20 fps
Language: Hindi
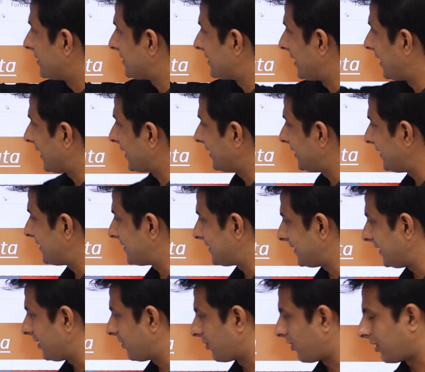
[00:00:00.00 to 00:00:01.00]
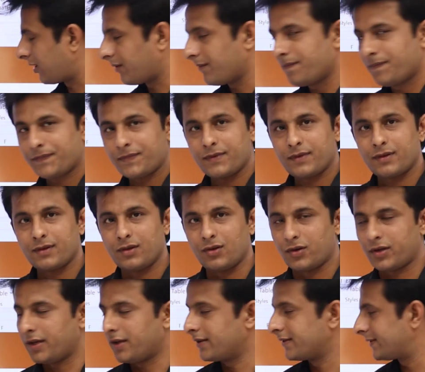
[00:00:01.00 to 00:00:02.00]
सिलेक्ट दी सी कॉलम
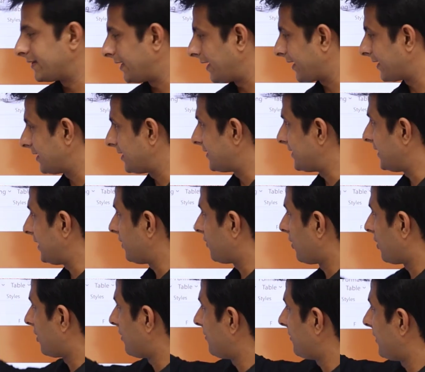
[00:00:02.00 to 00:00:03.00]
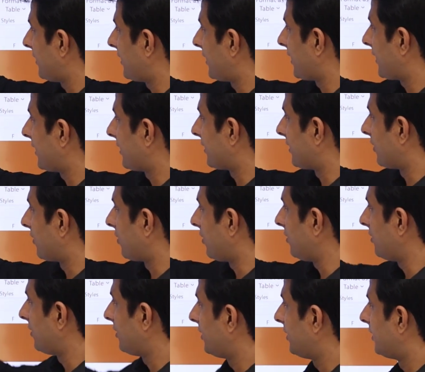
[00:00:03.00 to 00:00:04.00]
ओके सिलेक्ट दी सी कॉलम एंड आई कैन क्लिक
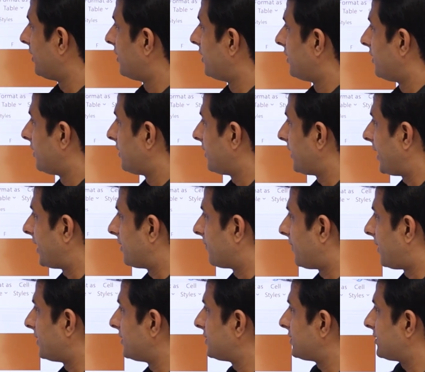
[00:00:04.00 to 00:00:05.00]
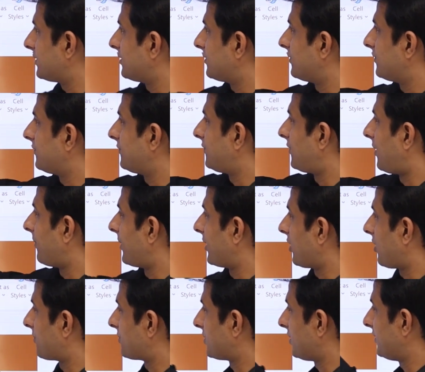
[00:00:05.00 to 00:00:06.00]
ऑन एडवांस
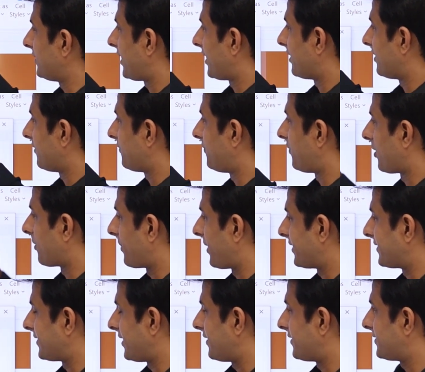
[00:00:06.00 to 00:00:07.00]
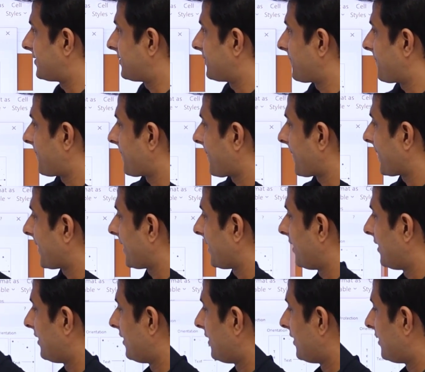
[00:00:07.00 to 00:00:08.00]
फॉर्मेट ऑप्शन दैट इज अ फॉर्मेट सेल्स
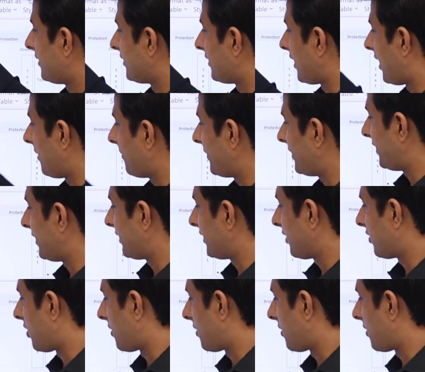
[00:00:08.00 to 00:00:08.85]
यहां पे देखिए